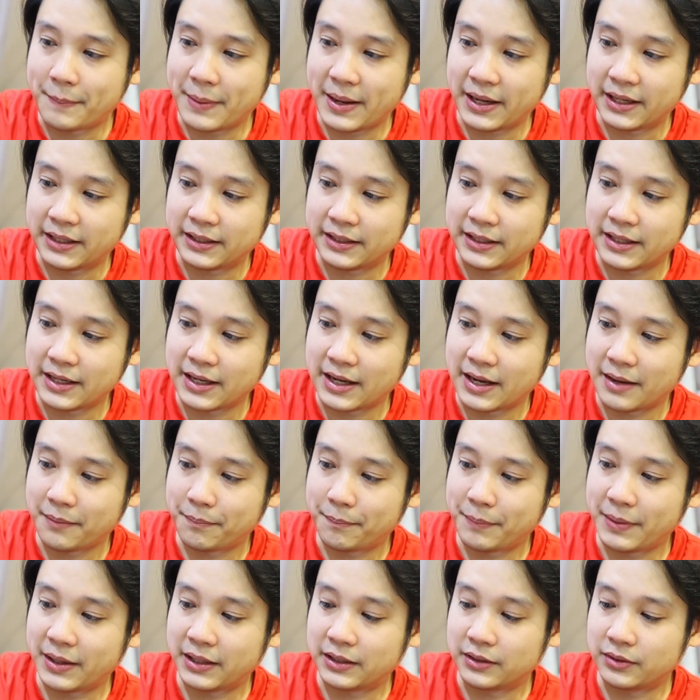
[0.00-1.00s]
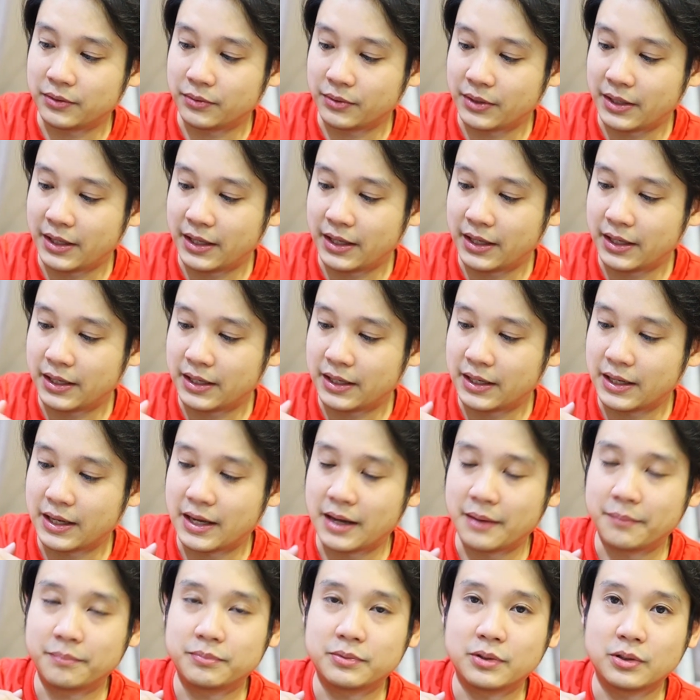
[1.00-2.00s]
ปิดนะครับปิดตรงนี้นะ
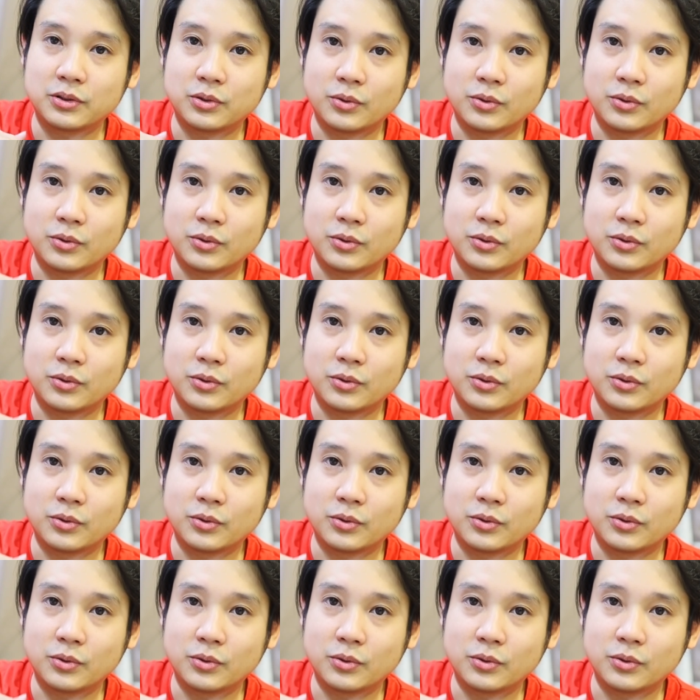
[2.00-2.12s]
ครับ